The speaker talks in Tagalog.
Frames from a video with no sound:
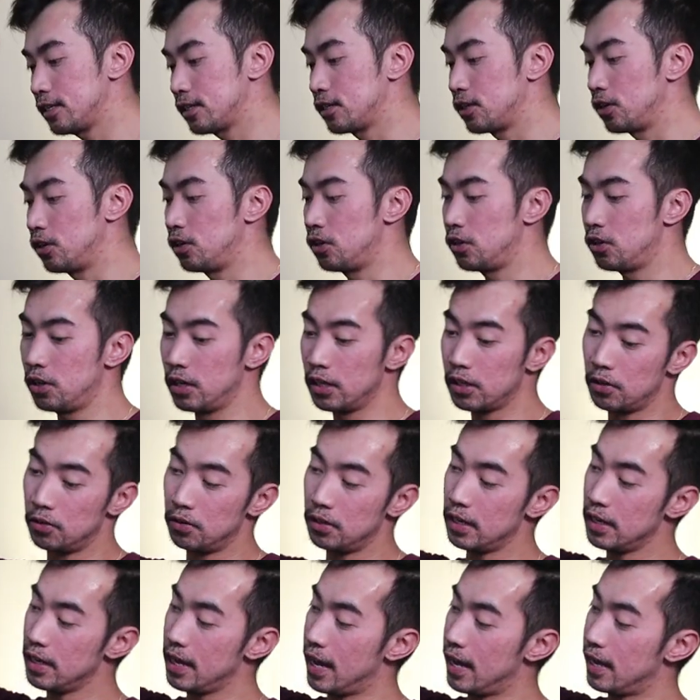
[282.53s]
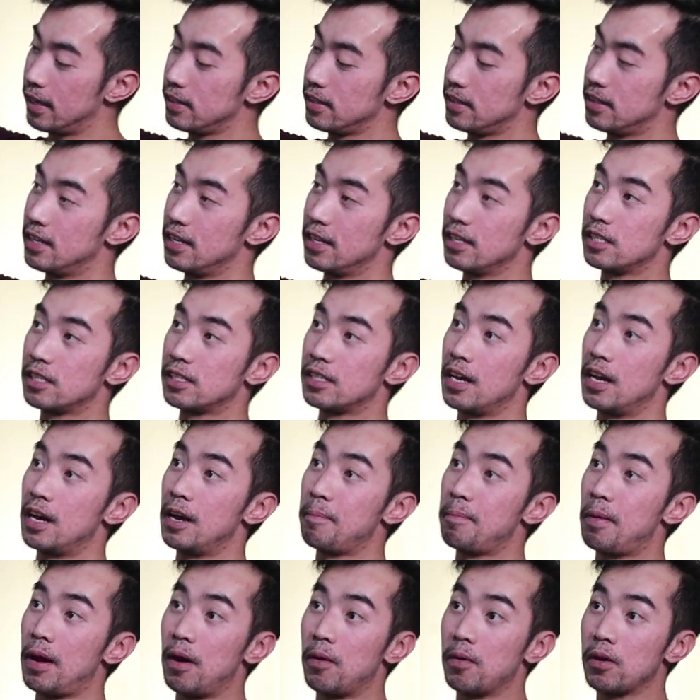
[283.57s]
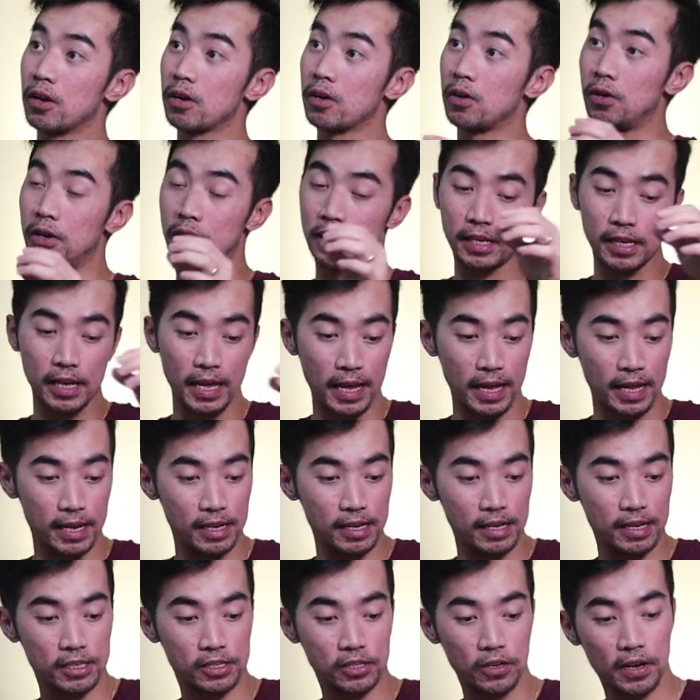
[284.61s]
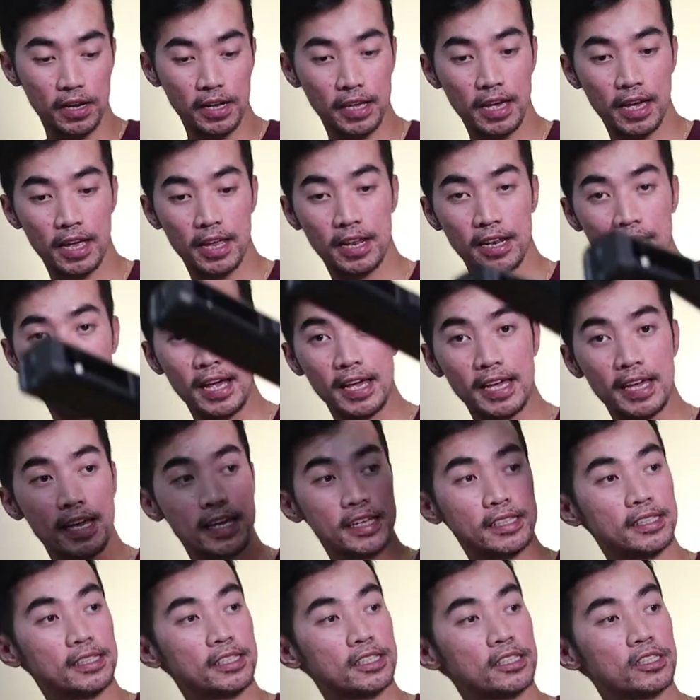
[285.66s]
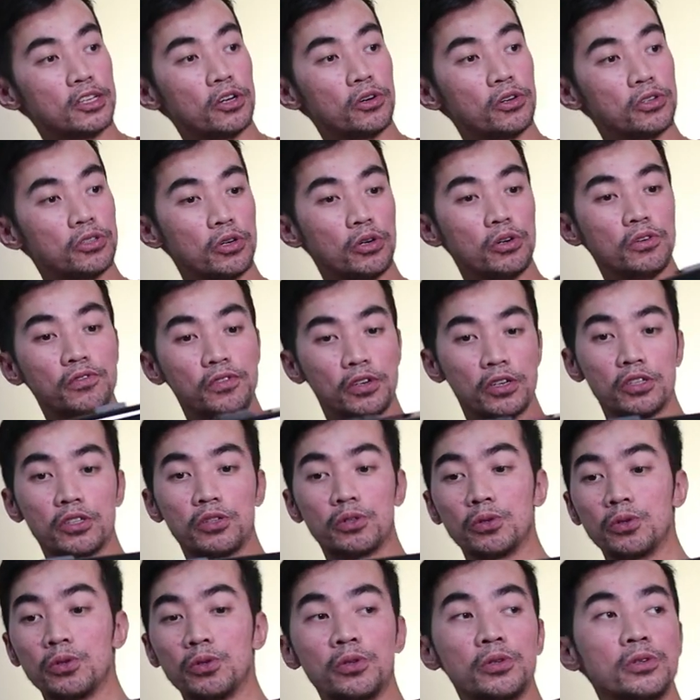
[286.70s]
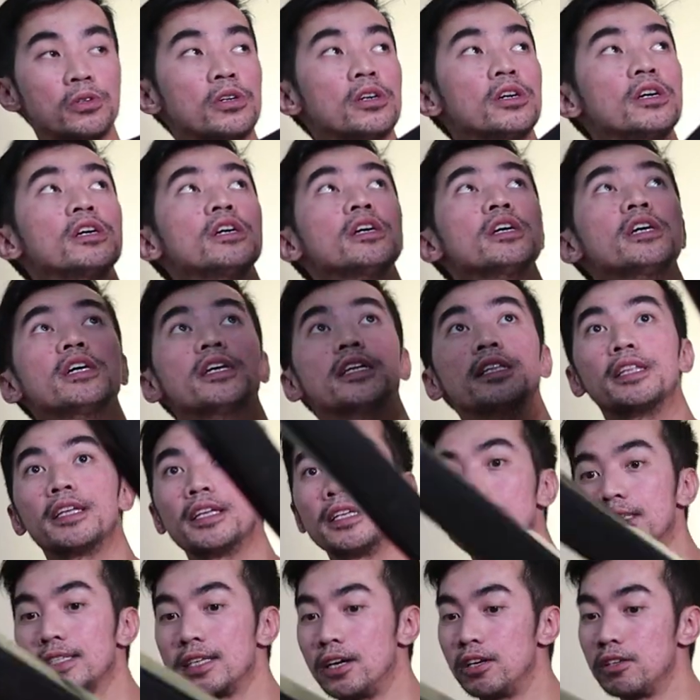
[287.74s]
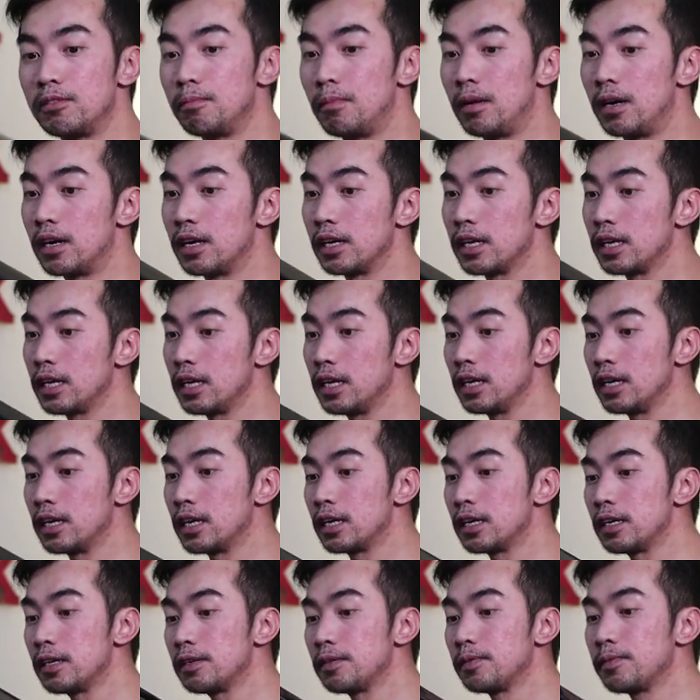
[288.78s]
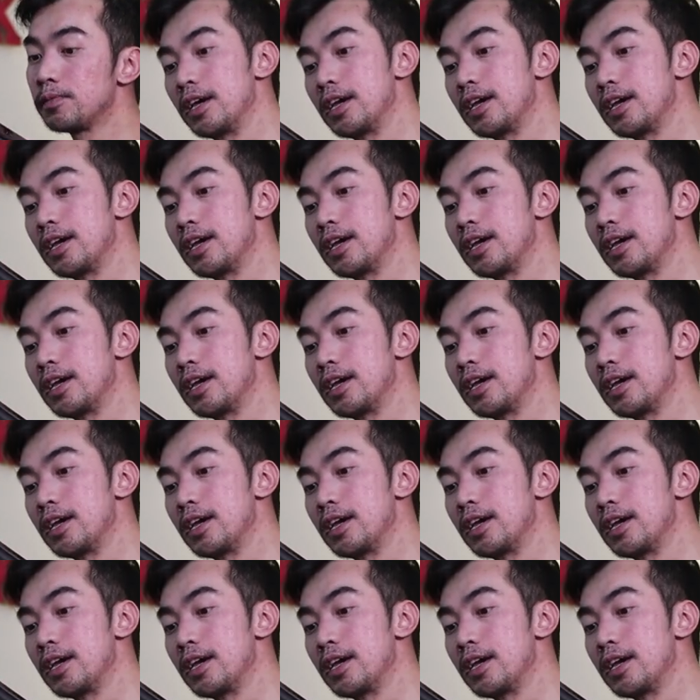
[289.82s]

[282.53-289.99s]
So it only has this uh, power cord in. So again, I guess this goes over to this soundbar here.